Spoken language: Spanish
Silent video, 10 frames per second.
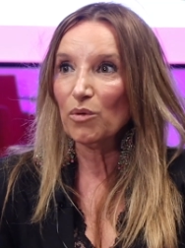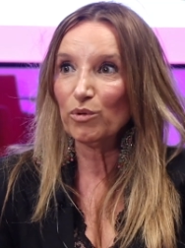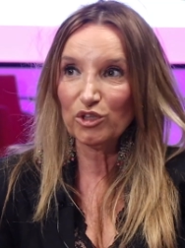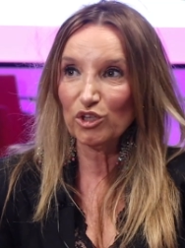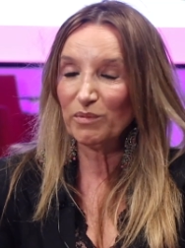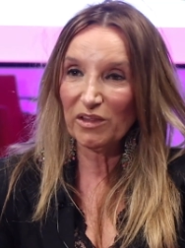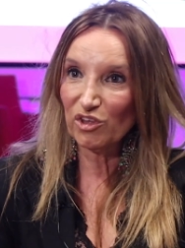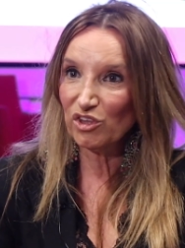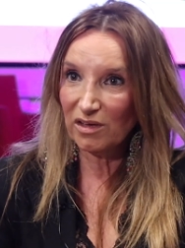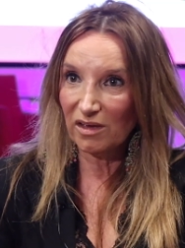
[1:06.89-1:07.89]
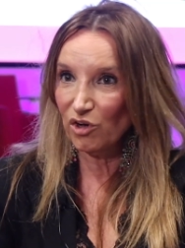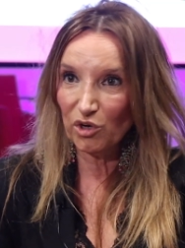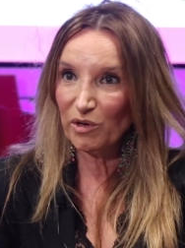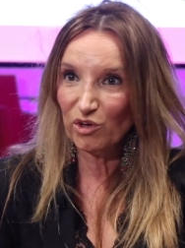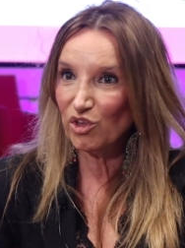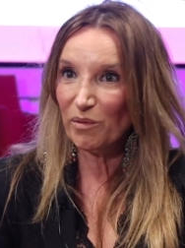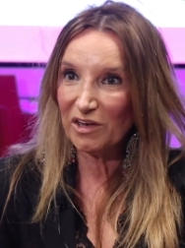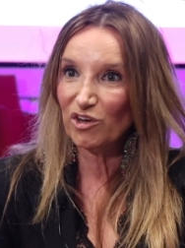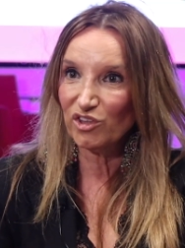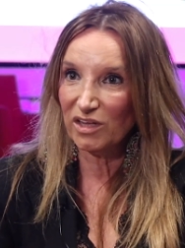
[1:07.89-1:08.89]
pues los medios económicos todavía
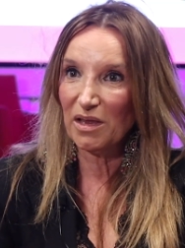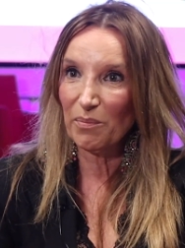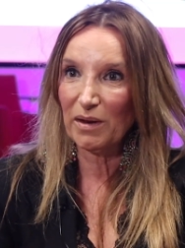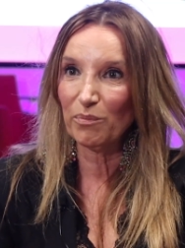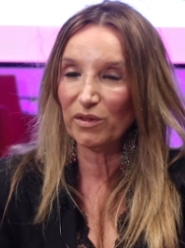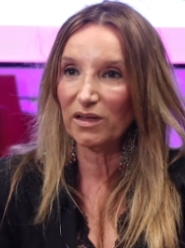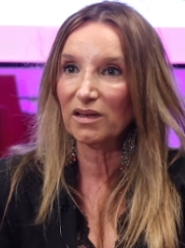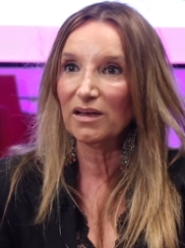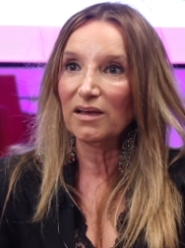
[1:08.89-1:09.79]
no los tenía para poder